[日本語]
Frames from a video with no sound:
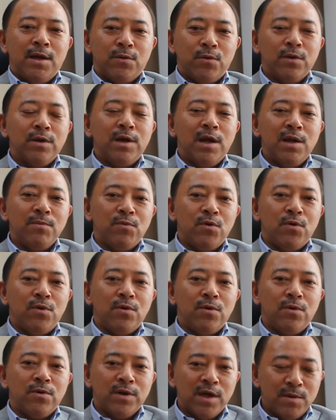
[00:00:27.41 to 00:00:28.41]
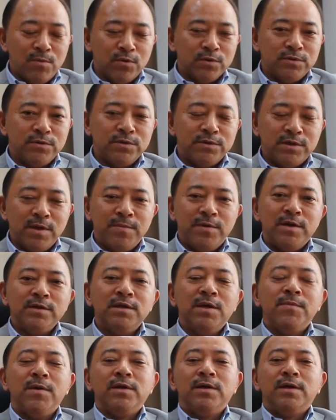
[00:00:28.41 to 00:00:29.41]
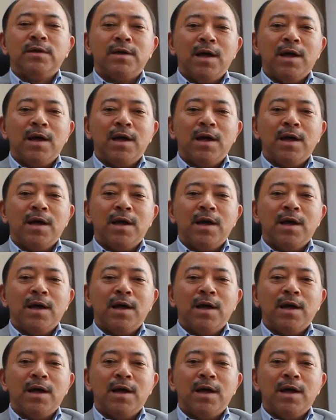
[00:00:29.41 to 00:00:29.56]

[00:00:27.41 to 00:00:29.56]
これからもゲームを通じて皆様に